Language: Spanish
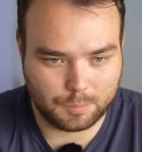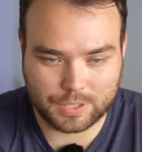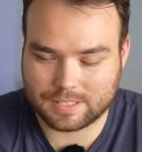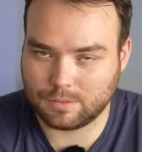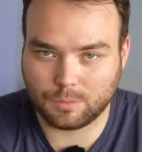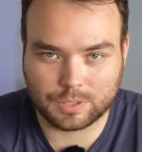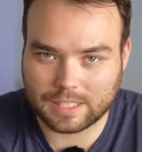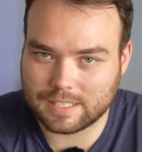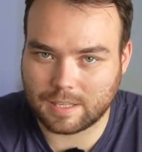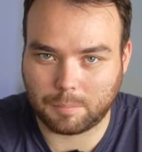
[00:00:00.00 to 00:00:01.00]
pues
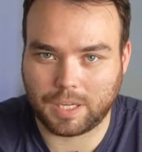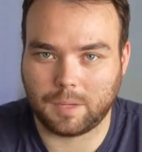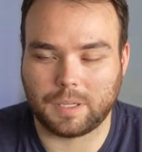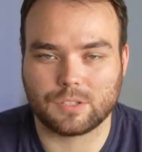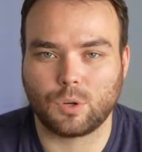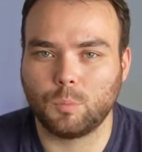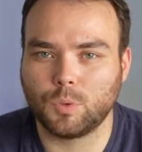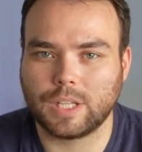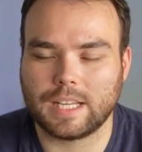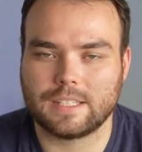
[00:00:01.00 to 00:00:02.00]
utilice palabras
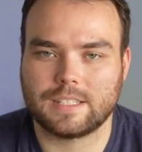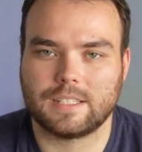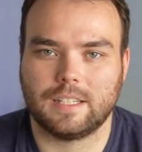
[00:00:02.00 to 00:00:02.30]
comunes,